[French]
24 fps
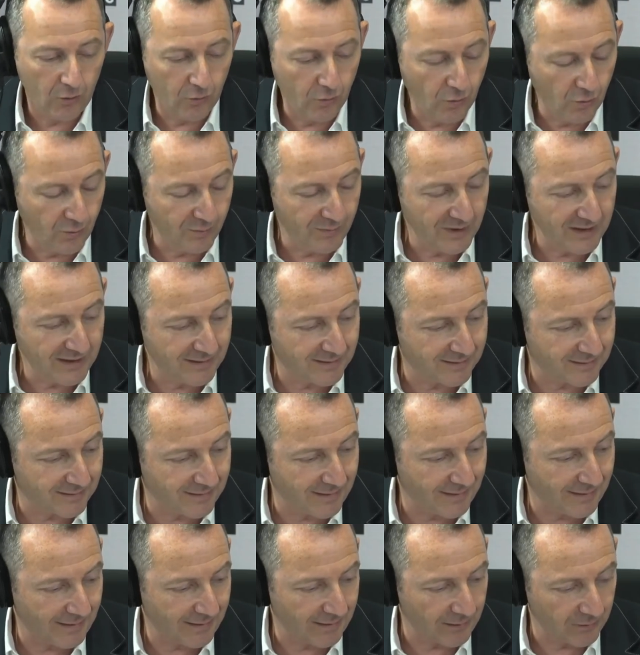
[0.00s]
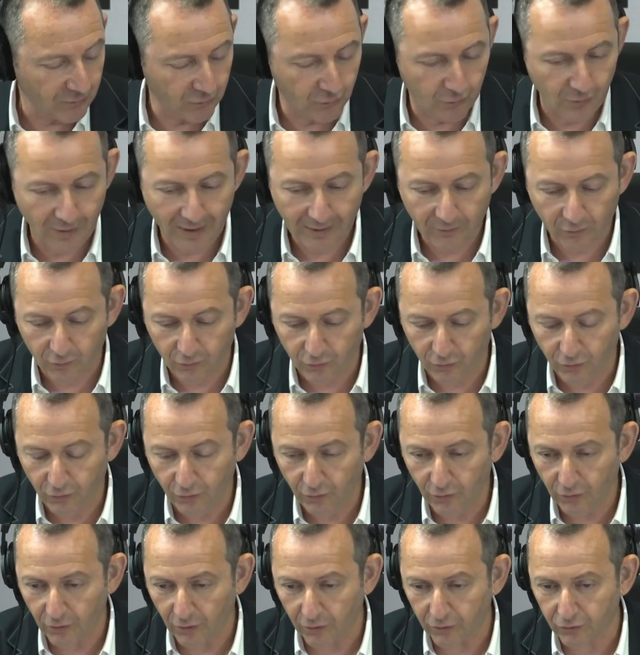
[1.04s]
le ministère de la
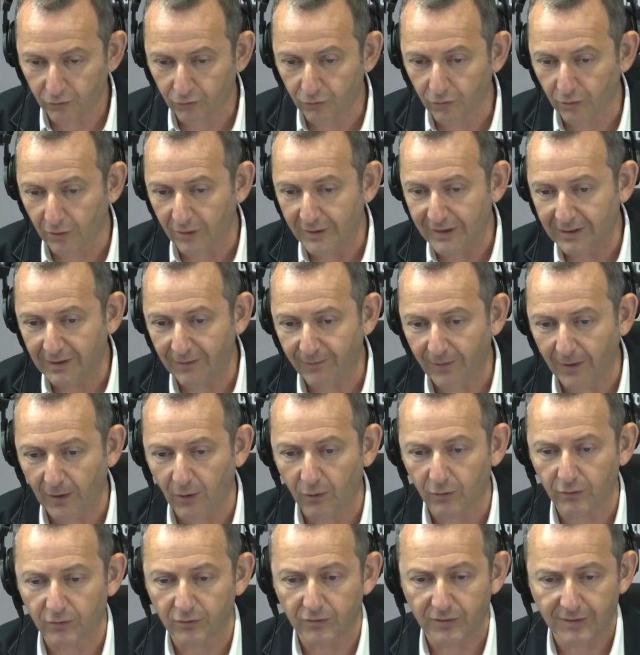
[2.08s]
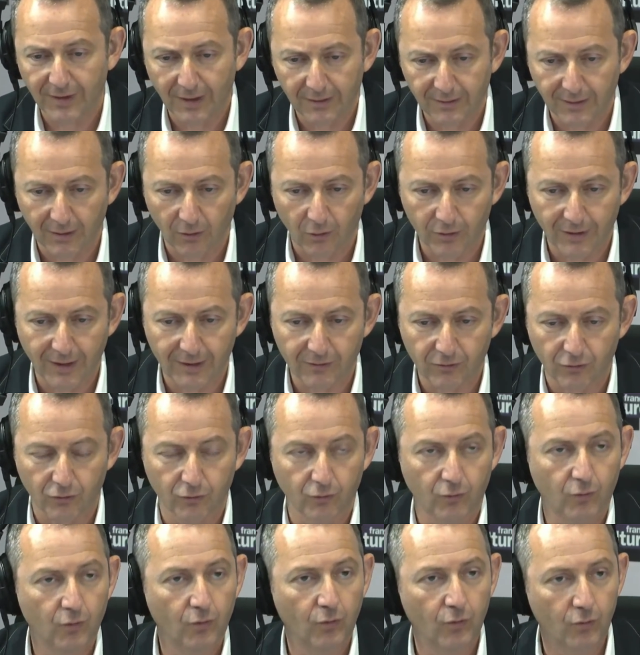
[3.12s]
Culture sur les différentes
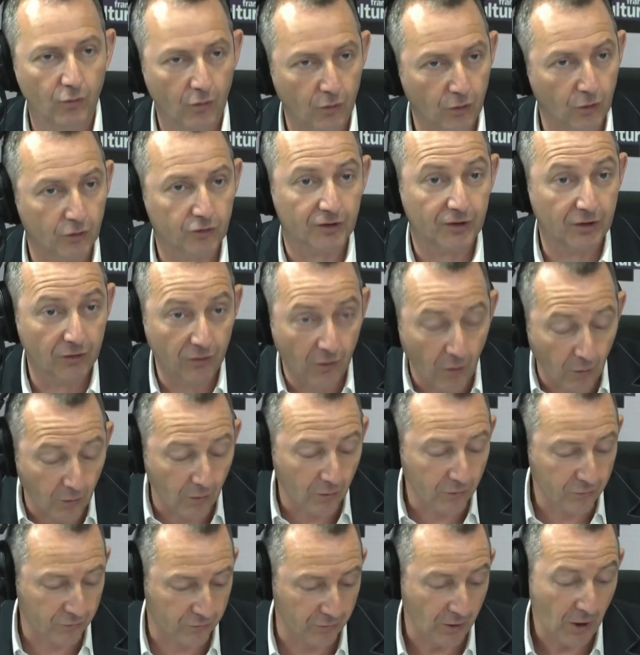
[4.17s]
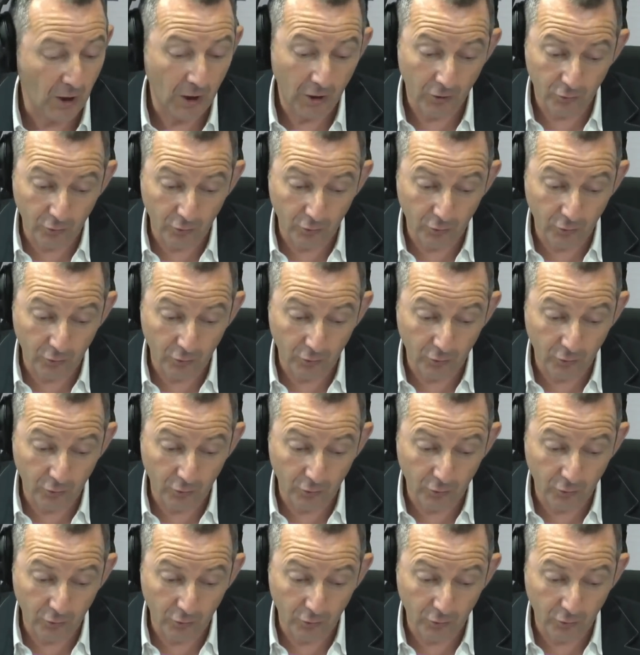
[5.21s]
interrogations lancinantes